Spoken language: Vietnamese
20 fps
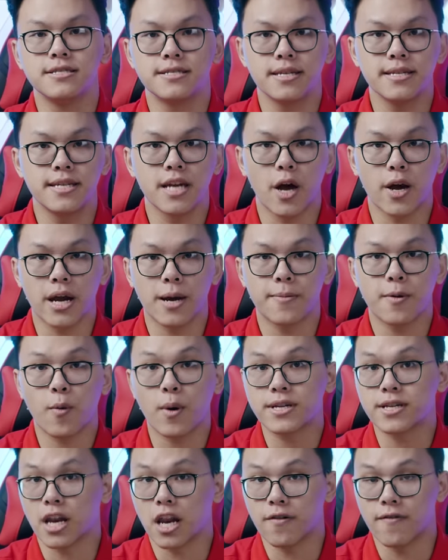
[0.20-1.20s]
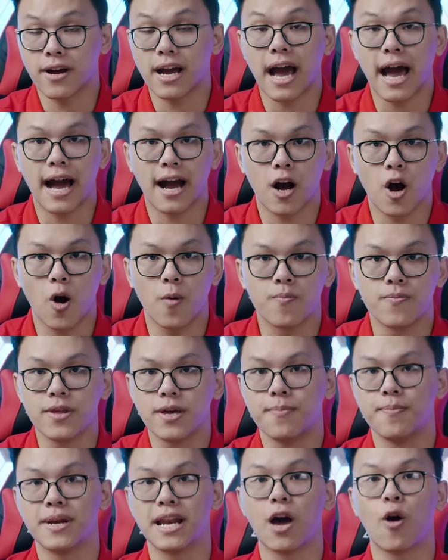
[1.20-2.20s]
Xin chào anh em đã quay trở lại với cả Hacom,
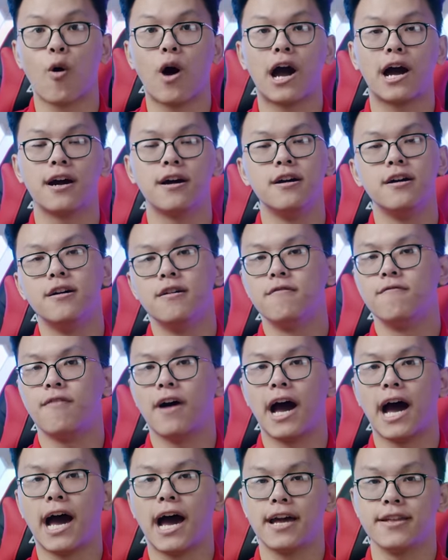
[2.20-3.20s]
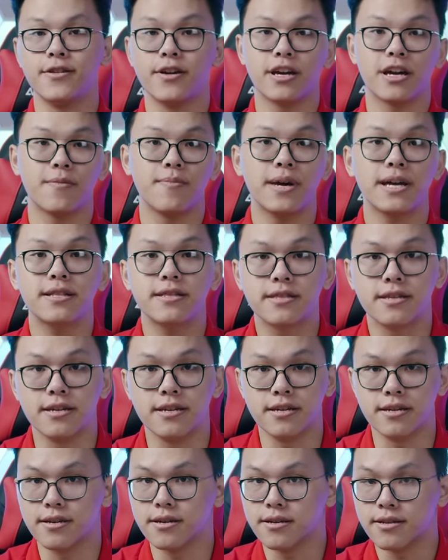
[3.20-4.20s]
mình là Hoàng. Và như anh em biết
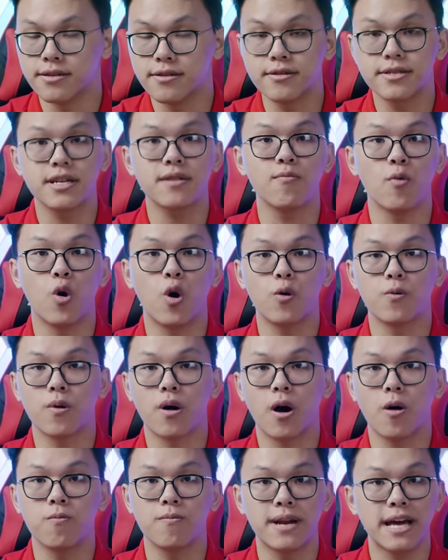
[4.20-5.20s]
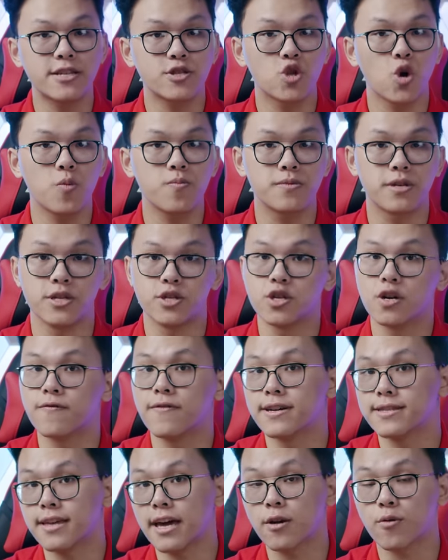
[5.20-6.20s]
thì những chiếc bốn không năm không desktop thì chưa
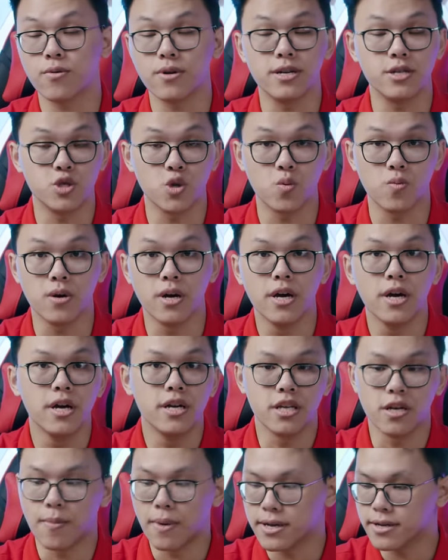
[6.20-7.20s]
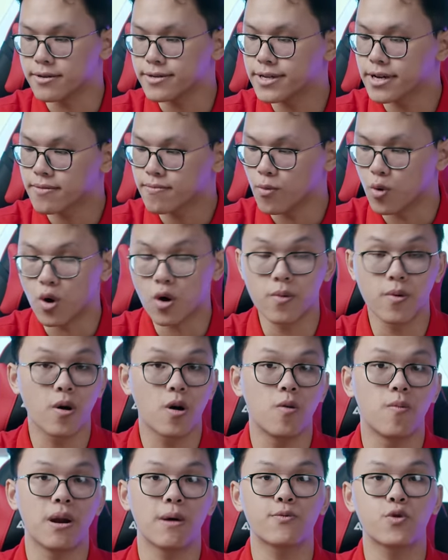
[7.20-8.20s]
về tay của người dùng, nhưng mà những chiếc bốn không
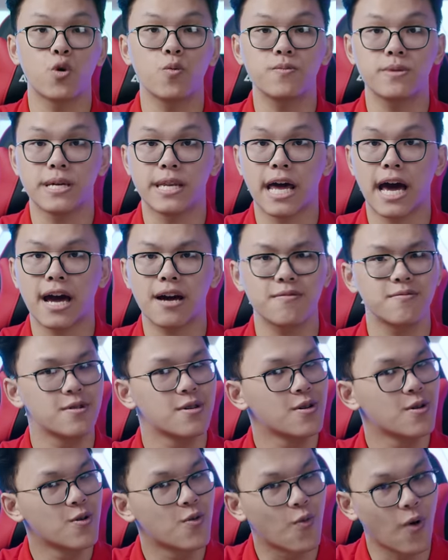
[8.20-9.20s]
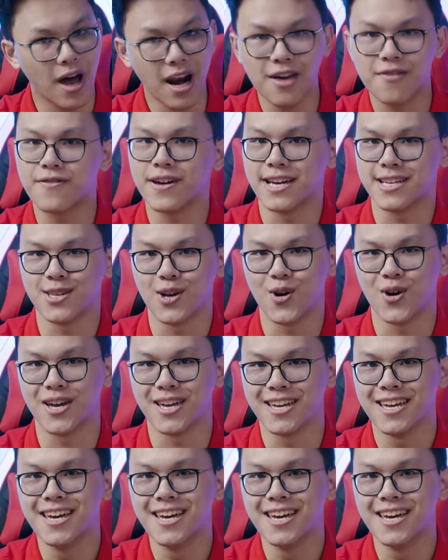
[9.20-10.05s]
năm không laptop thì đã quá là về rồi.